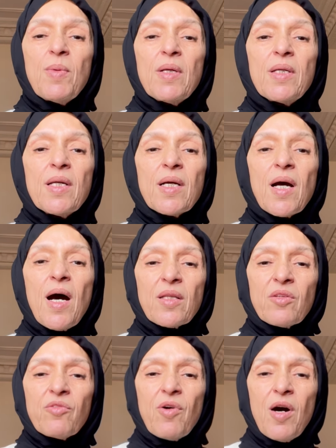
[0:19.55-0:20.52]
منك
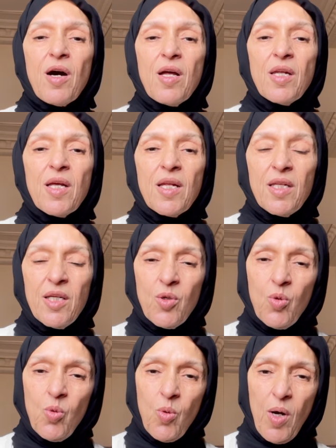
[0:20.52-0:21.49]
اطفال
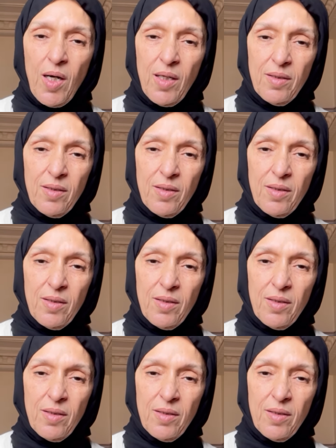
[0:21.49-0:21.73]
اللي هو